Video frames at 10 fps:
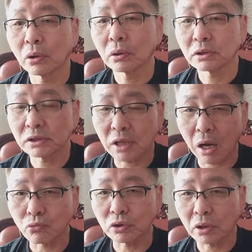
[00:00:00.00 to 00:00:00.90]
진짜
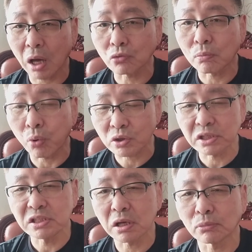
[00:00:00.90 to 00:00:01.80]
한국인 한국
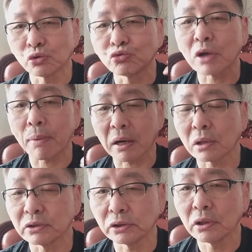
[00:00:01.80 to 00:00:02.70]
복싱인이라면 누구나
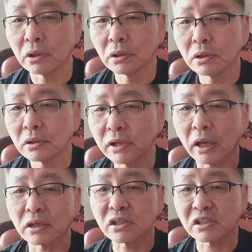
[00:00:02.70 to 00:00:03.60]
바라는
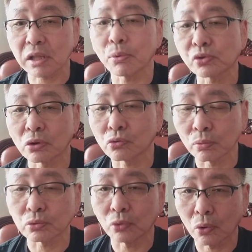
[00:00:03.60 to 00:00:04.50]
세계적인 스타벅스를
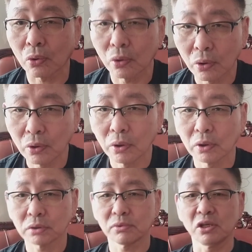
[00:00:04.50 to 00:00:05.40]
꿈꾸고
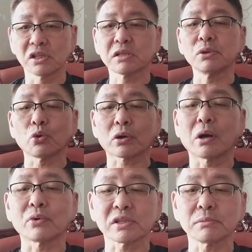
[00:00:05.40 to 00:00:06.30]
열심히
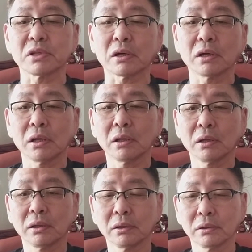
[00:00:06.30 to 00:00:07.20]
노력하고 있습니다.
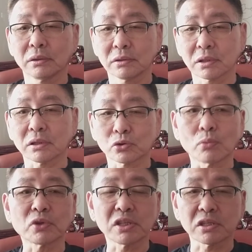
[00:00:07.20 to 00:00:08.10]
그러니까
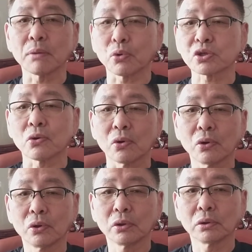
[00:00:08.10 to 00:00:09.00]
좀 더 지켜보시고
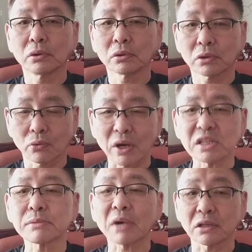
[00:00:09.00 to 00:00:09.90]
더
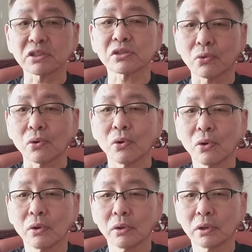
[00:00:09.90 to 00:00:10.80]
관심 가지시고
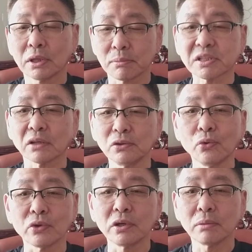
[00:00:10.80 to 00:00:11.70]
힘찬
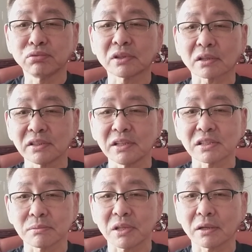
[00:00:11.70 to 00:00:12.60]
응원을
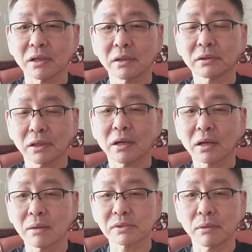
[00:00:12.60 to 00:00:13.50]
부탁드리겠습니다.
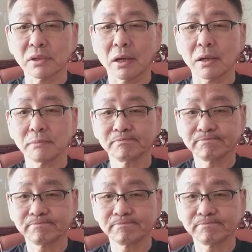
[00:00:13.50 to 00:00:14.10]
감사합니다.